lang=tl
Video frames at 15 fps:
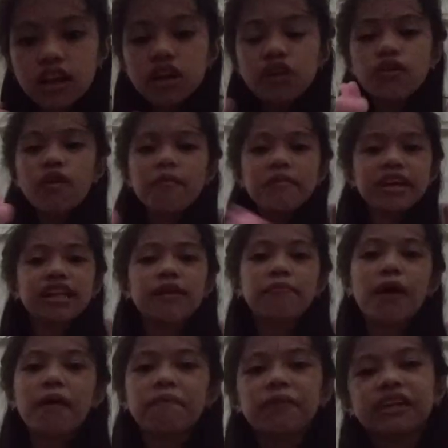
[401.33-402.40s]
Kung may
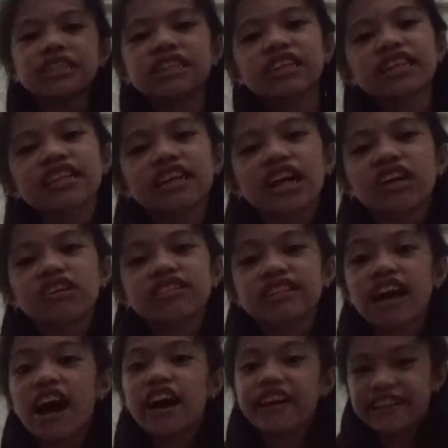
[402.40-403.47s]
napapansin kayo
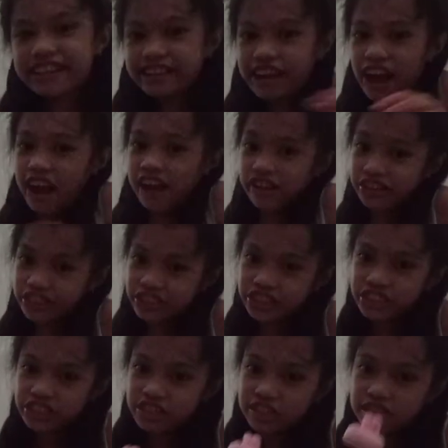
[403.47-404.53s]
sa akin
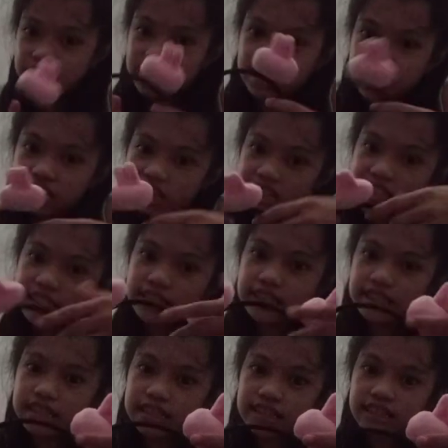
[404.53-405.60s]
guys. Wala
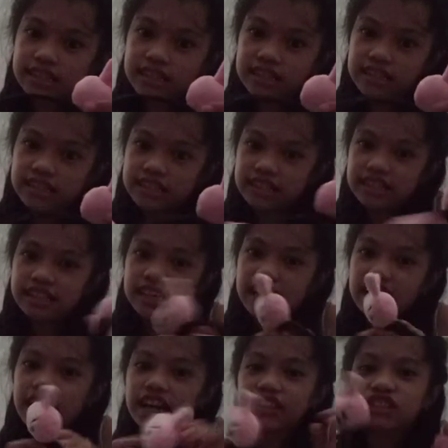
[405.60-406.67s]
kami
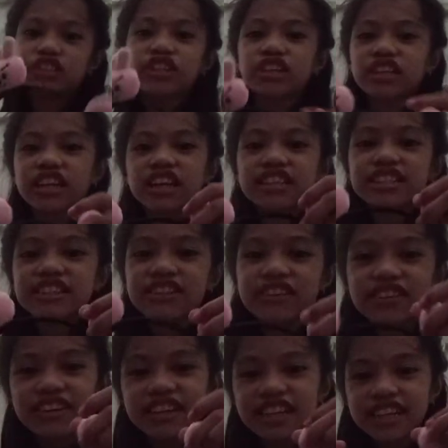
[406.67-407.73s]
napapansin. Ito siya guys
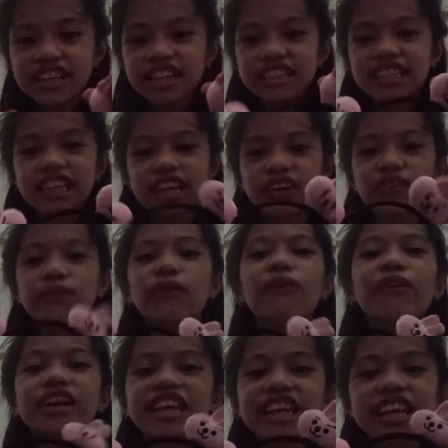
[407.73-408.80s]
oh. Si
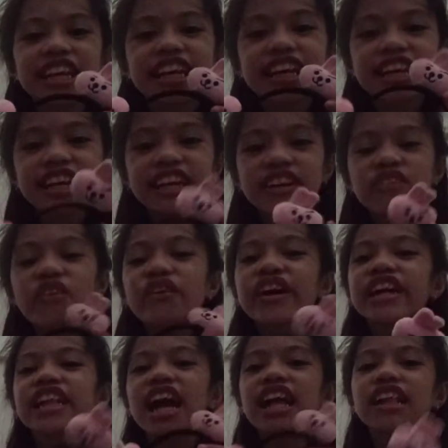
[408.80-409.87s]
Cookie. Kung
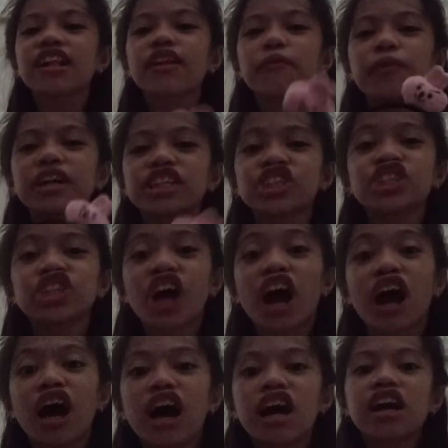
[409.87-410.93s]
kilala naman
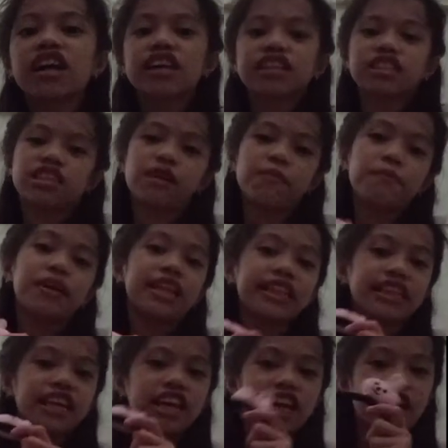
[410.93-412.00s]
siya sa
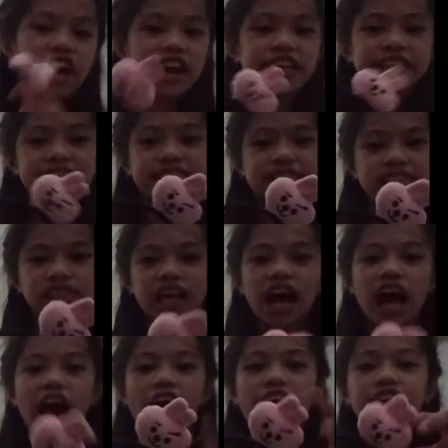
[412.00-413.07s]
BTS,
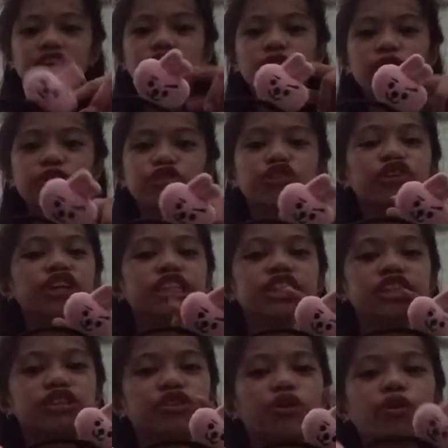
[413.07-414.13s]
idol ko
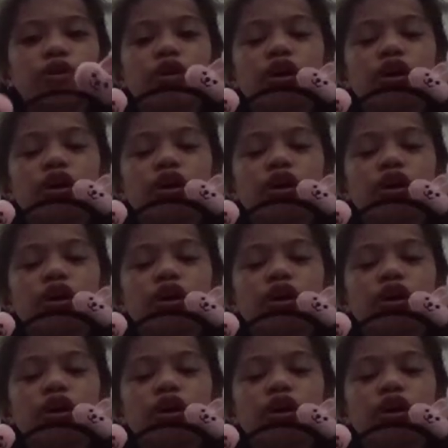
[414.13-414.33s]
kasi to.